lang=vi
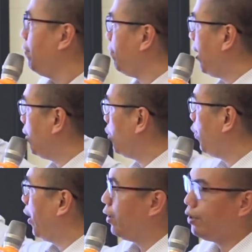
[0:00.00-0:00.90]
phải
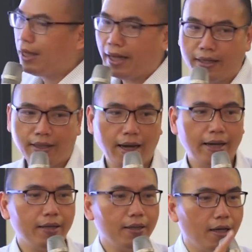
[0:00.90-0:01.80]
chuyển nó thành
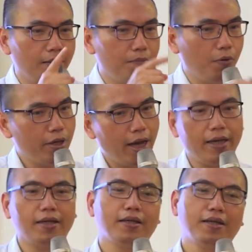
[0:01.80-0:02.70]
ăn cơm mỗi ngày.